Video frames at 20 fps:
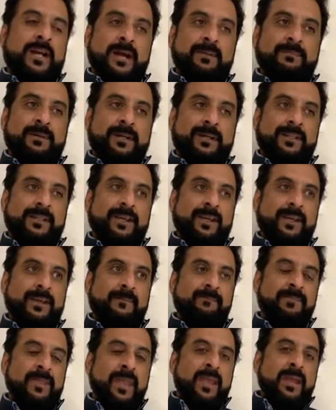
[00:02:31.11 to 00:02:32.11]
काम करते हैं
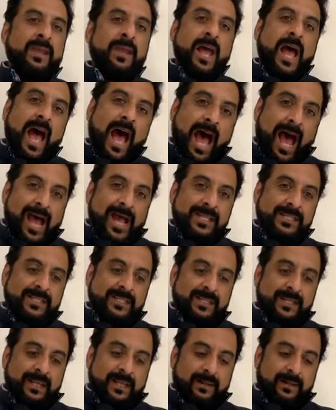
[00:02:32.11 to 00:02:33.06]
आज